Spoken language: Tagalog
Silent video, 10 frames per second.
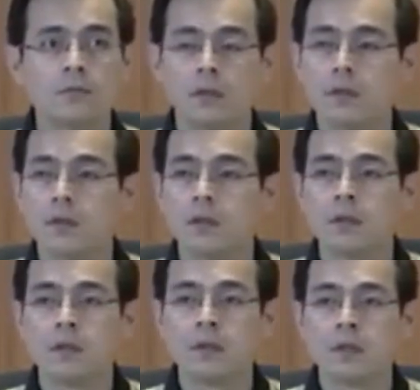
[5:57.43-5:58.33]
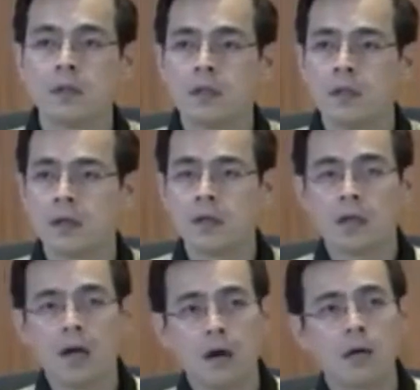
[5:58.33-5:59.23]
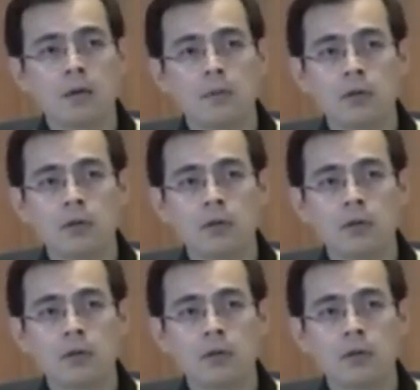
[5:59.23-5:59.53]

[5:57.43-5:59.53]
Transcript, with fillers: Oh. Yan, naawa naman